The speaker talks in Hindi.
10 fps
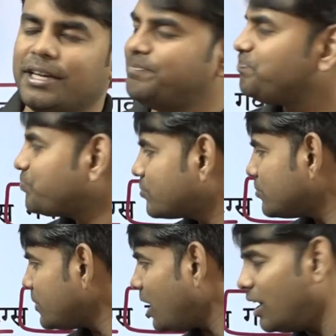है
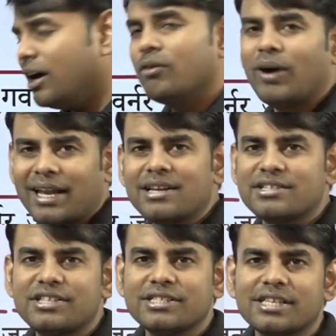वारेन
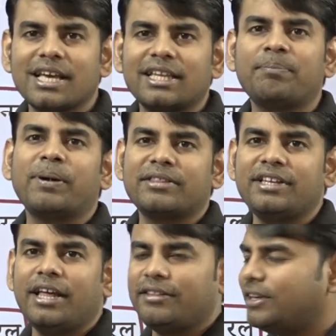हेस्टिंग से ज़्यादा
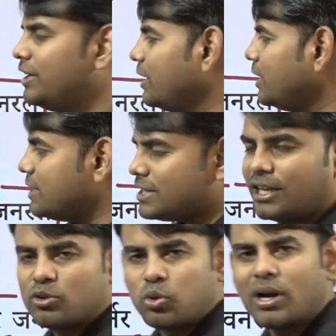पड़ती नहीं थी
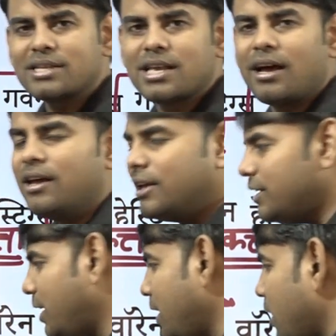इसलिए थोड़ा सा
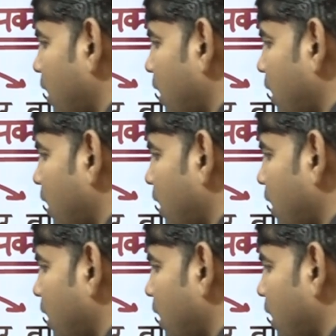ये